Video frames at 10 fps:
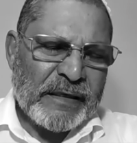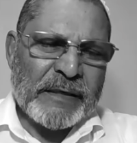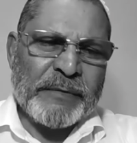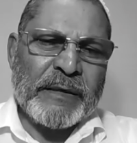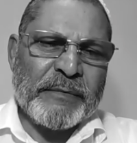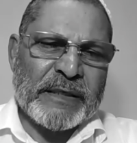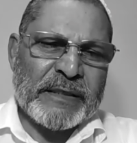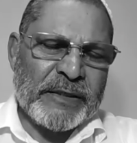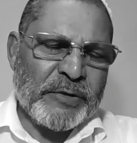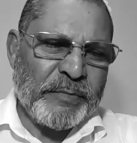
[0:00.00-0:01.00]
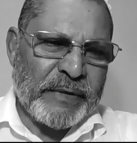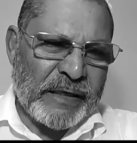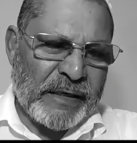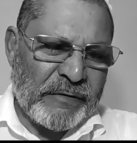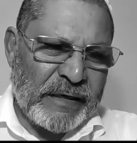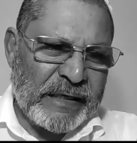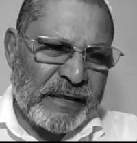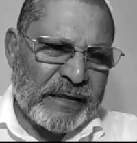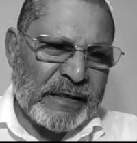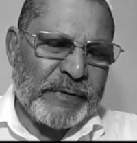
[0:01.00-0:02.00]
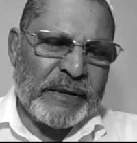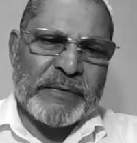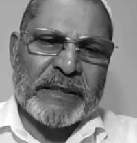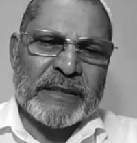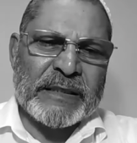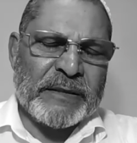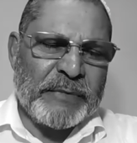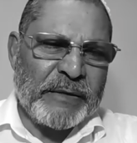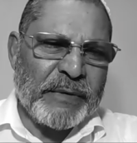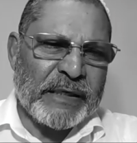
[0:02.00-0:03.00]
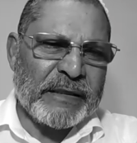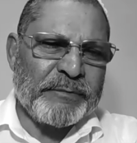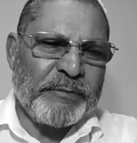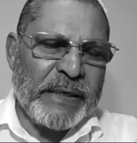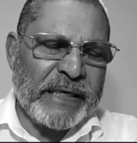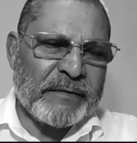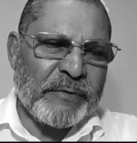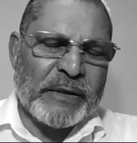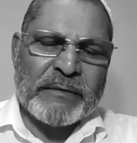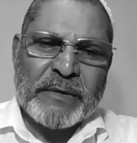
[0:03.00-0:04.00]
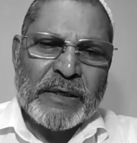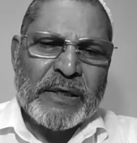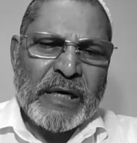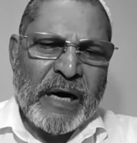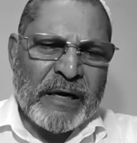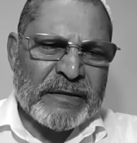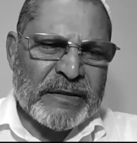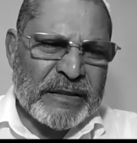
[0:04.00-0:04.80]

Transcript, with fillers: कभी हमने किसी को मर्डर करवाया कभी हमने किसी की बेईमानी बैंक बैंक हर